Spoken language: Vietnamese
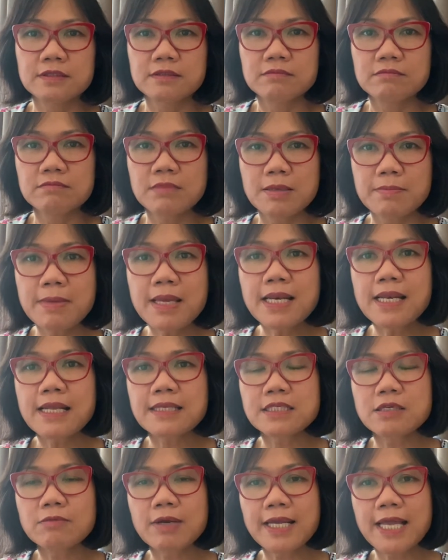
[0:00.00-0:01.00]
mình biết là
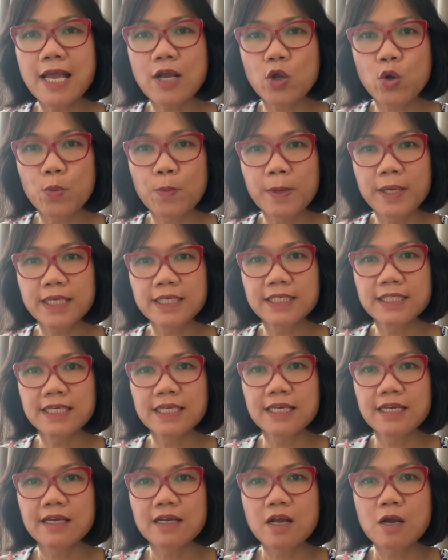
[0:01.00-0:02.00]
trong khách hàng của mình
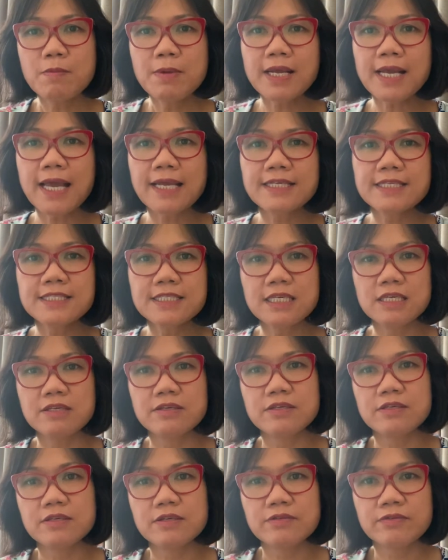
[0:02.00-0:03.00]
không biết các anh chị
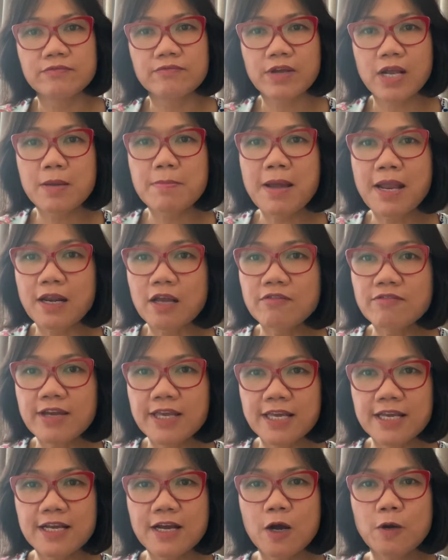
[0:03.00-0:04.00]
và các bạn có vậy
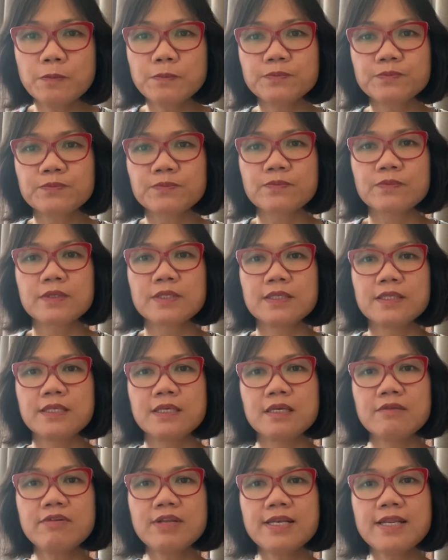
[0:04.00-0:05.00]
hay không thì
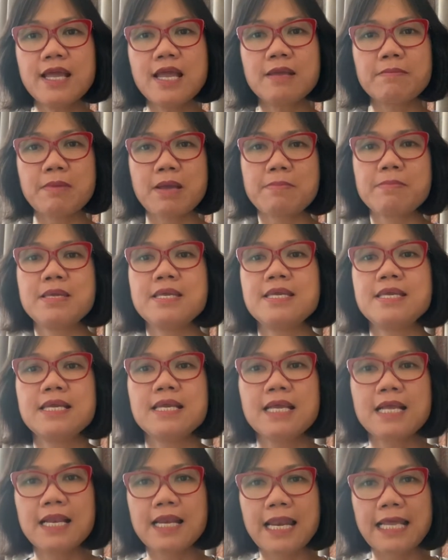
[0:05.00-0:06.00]
cái vấn đề mà bị
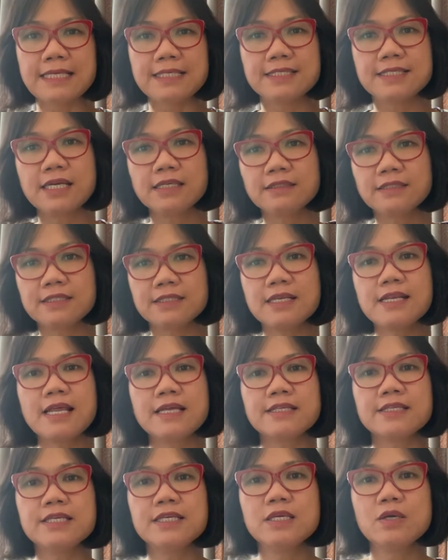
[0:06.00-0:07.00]
lạnh chân thì rất là
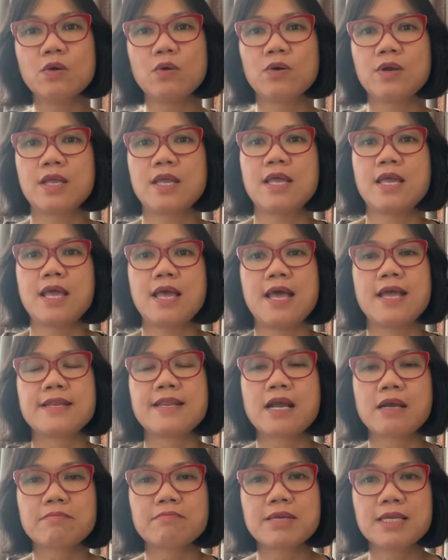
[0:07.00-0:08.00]
nhiều à,
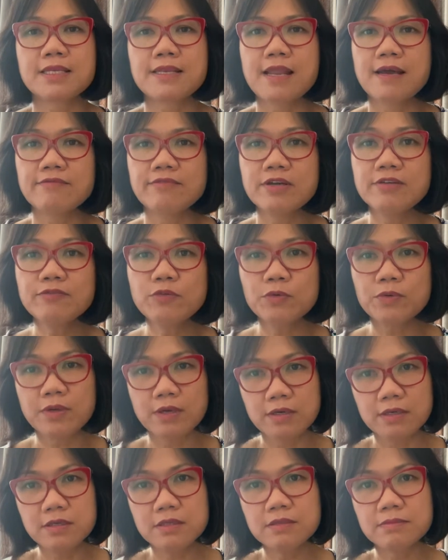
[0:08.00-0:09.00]
đặc biệt là với phụ
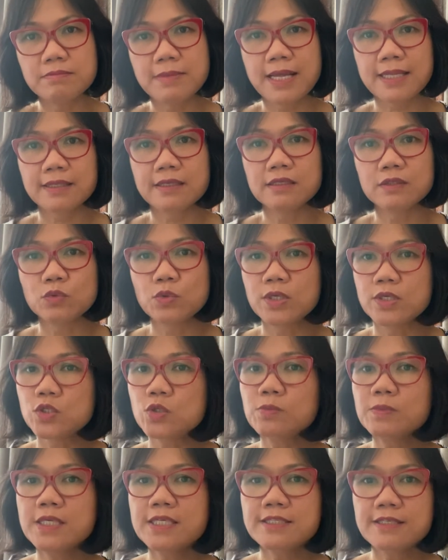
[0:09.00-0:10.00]
nữ mà từ tuổi
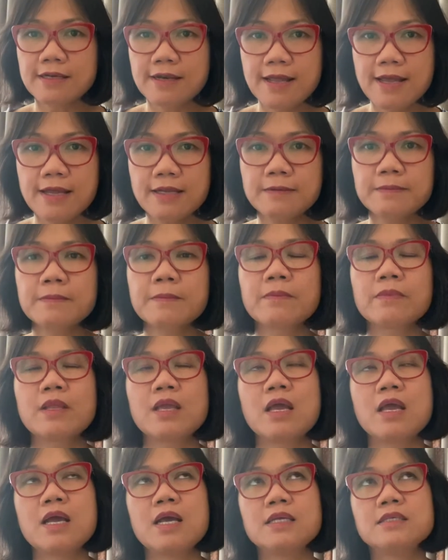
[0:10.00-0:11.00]
trung niên trở lên
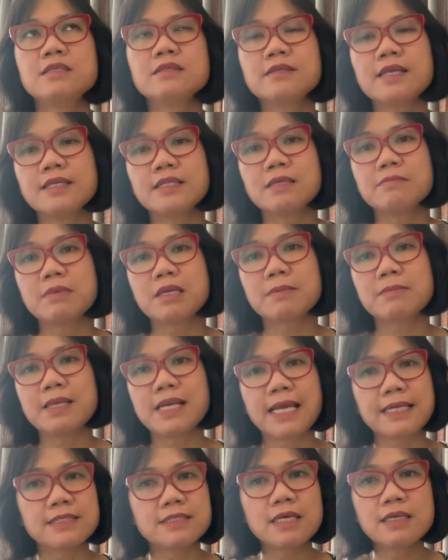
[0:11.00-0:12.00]
trước đây thì mình bị
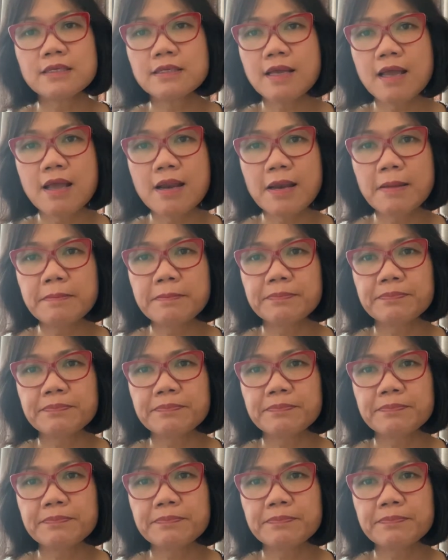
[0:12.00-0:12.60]
lạnh chân ghê lắm